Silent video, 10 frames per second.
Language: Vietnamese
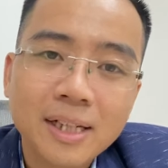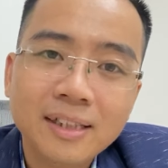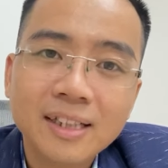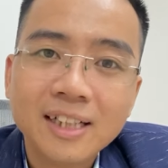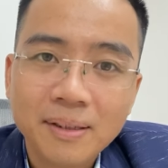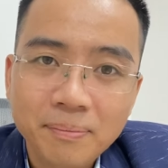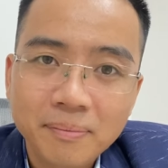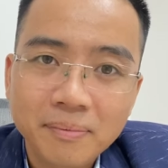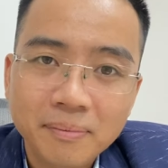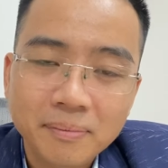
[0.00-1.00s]
cần tiền gấp
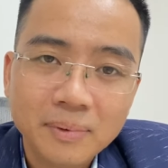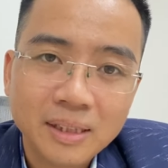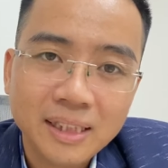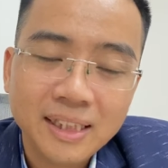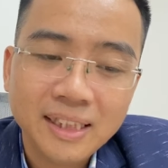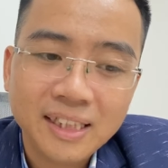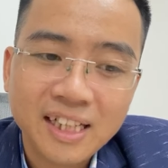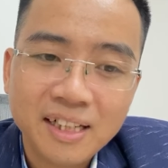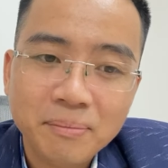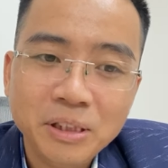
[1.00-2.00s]
thì
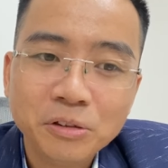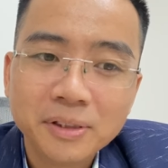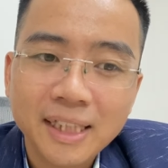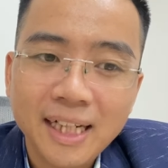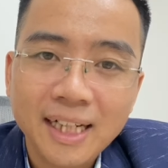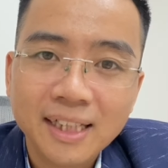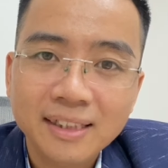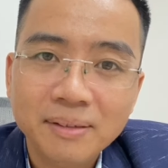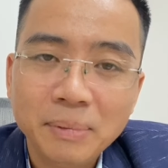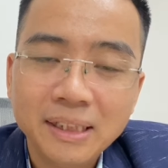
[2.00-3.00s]
à, mình rút ra
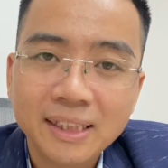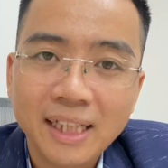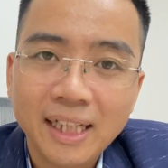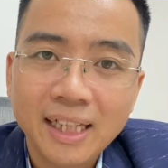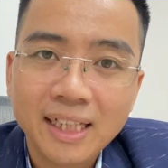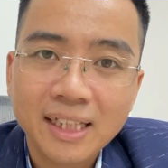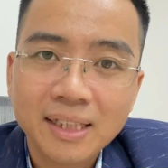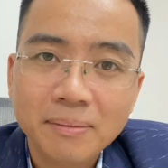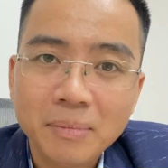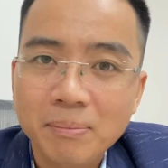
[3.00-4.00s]
thì mình sẽ
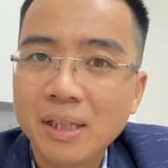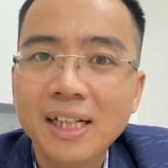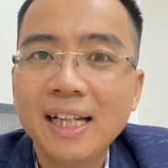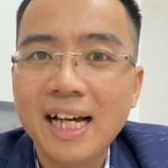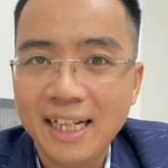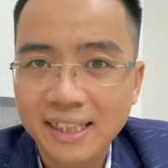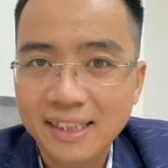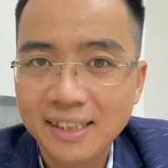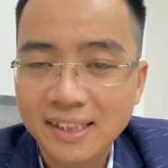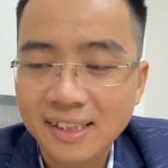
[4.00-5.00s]
bị mất hết lại
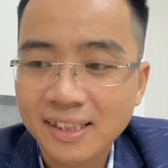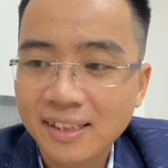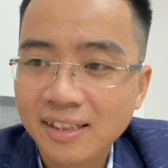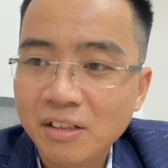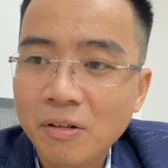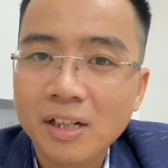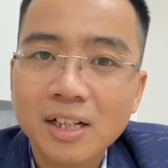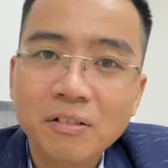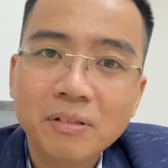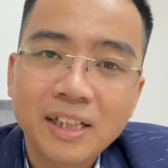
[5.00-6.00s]
hoặc là
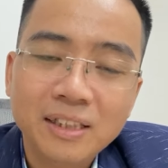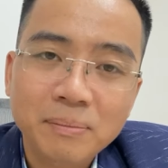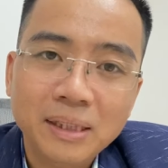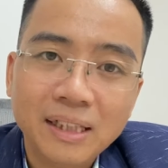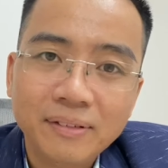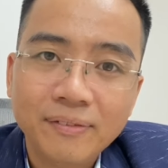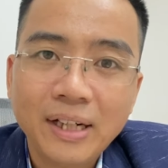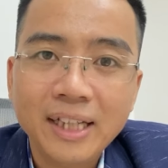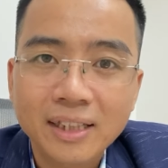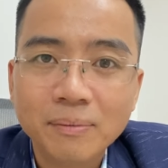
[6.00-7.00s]
lúc này thì mình lại phải
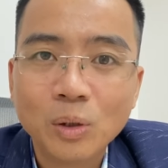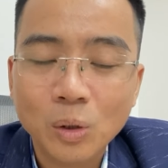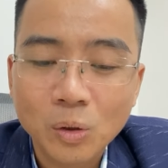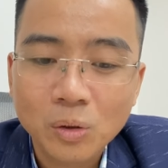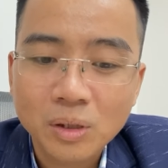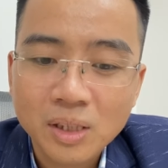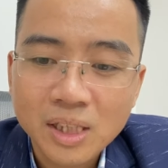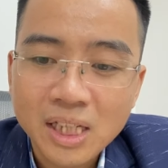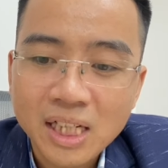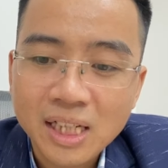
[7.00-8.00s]
vay cầm cố
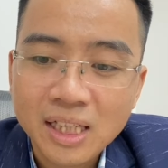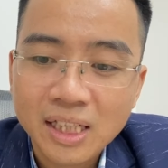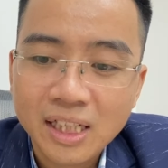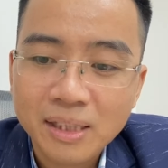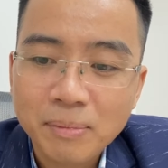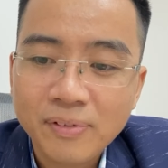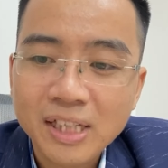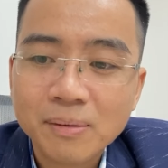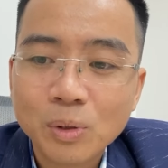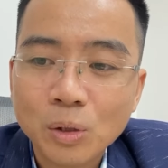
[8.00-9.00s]
Đấy, mà vay
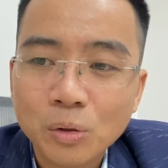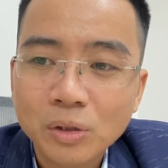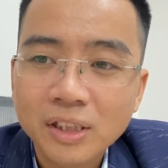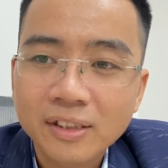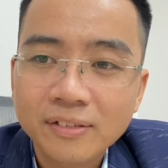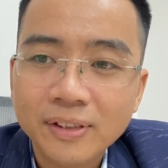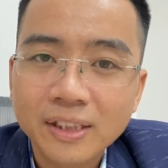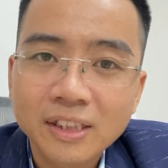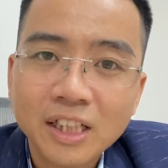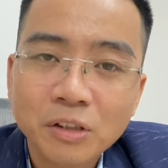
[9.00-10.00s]
cầm cố thì với
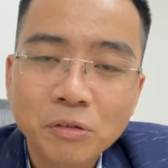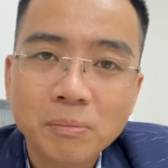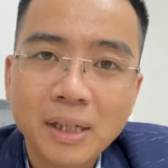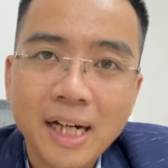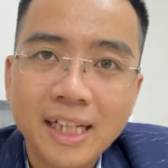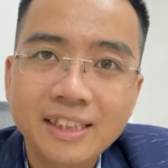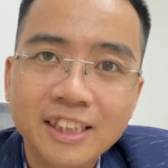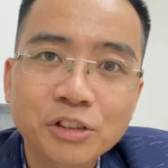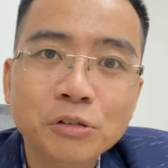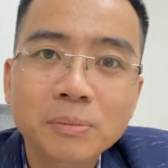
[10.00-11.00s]
những cái lúc mà hạn
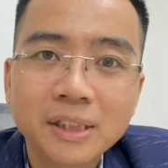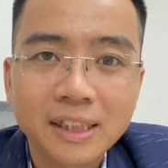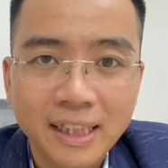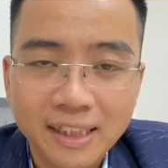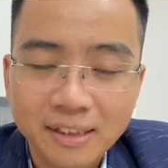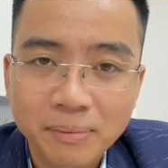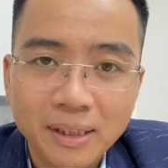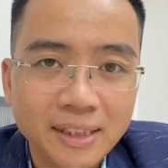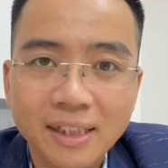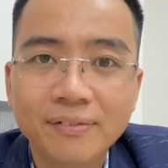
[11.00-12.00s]
chế rút như thế này mình
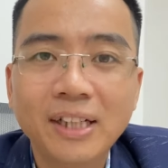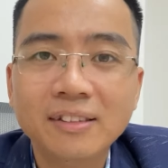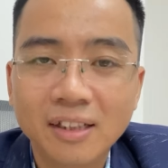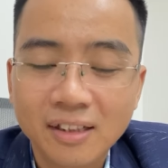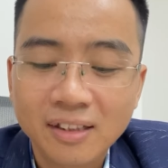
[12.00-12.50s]
lại chẳng vay được